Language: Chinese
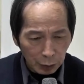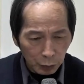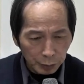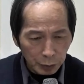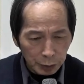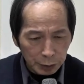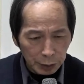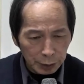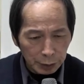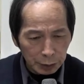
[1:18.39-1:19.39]
文摩
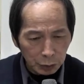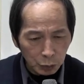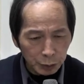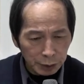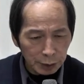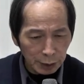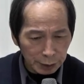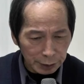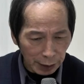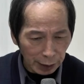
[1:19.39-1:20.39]
邪心的故事性很
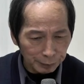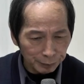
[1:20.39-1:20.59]
强，